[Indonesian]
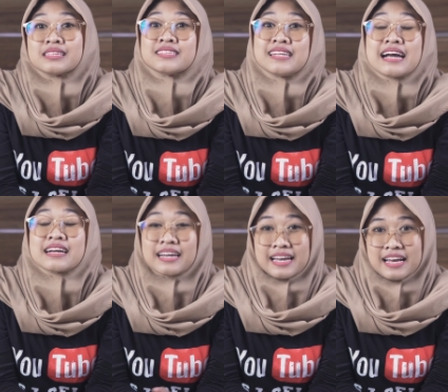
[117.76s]

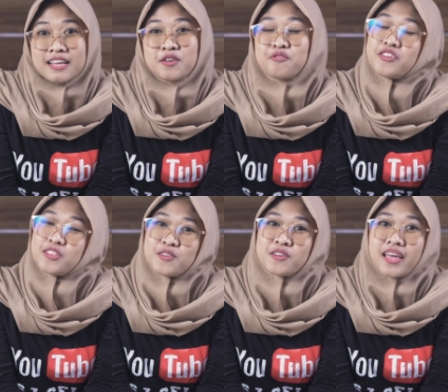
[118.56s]
Sedangkan
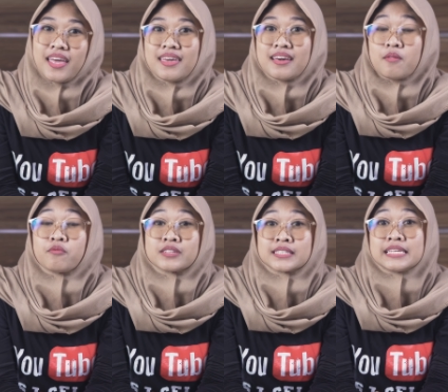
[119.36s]
fitur
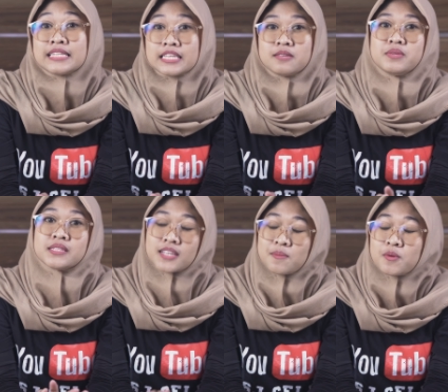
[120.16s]
e-comfort ini
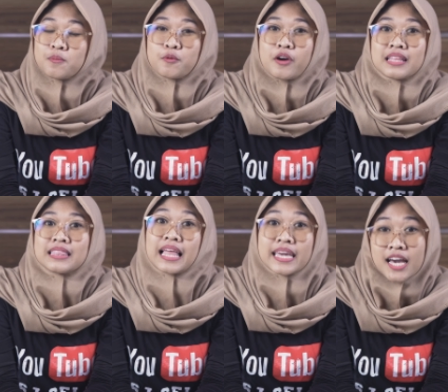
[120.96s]
bisa membuat
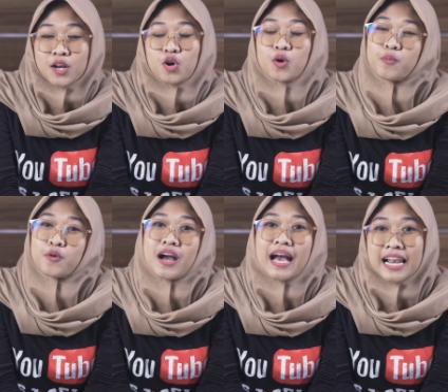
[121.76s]
layar Oppo